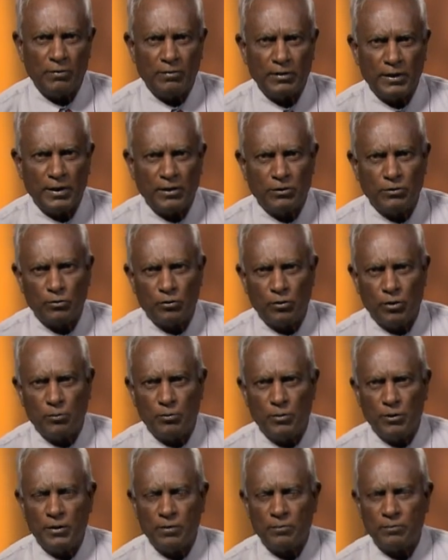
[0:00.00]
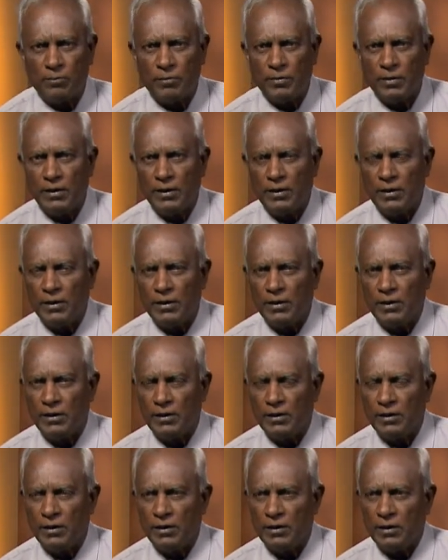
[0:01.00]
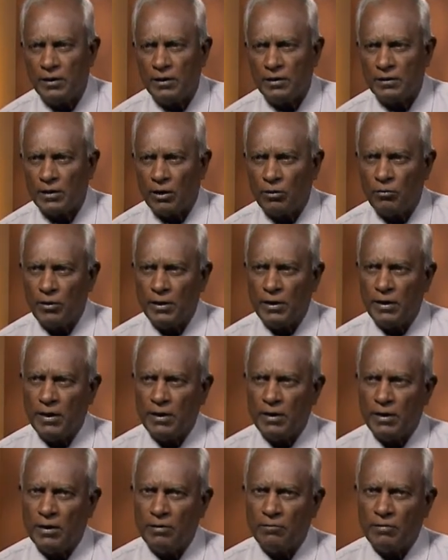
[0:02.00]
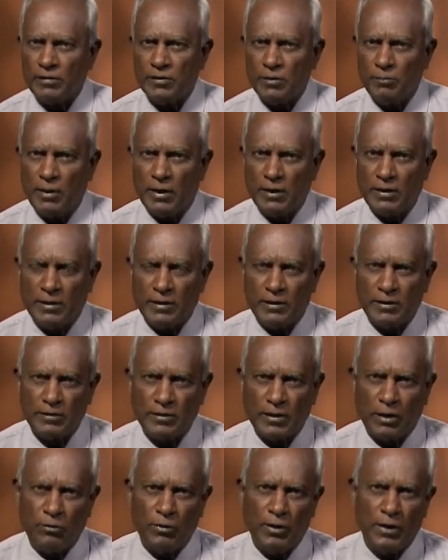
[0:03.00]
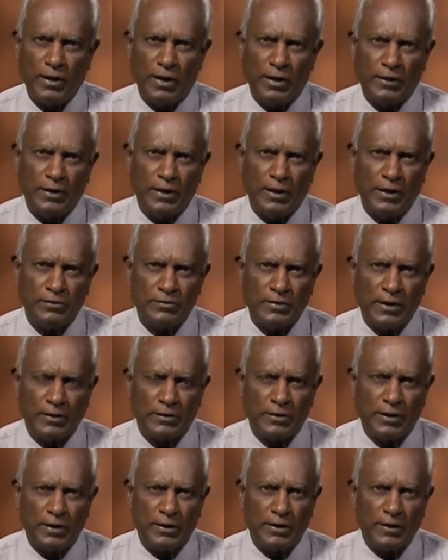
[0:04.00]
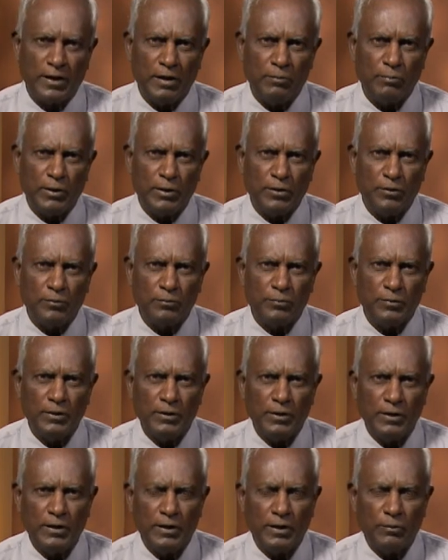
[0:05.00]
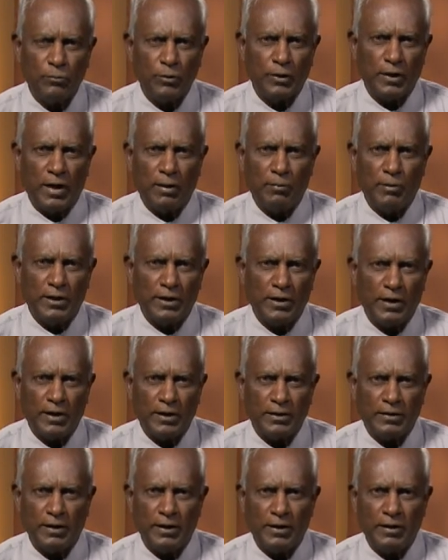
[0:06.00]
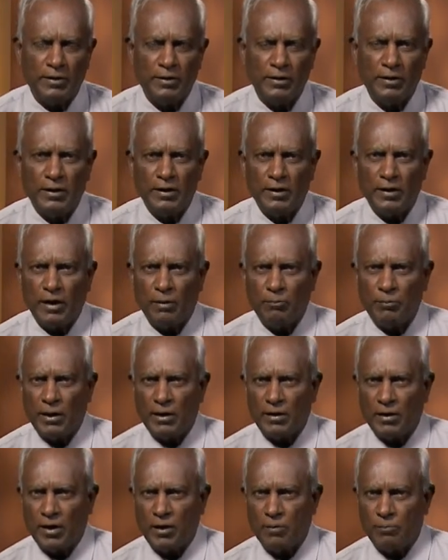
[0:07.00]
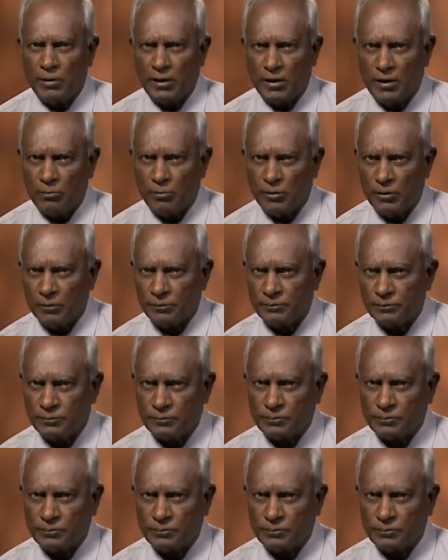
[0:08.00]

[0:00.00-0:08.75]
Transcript: அவன் எடுத்துக்கொண்டு போய் தன்னுடைய வசமாக தன்னுடைய நாட்டிலே சேர்த்தான் என்பதையும் முதலாம் அதிகாரத்திலே நாம் நன்றாக படிக்க முடியும்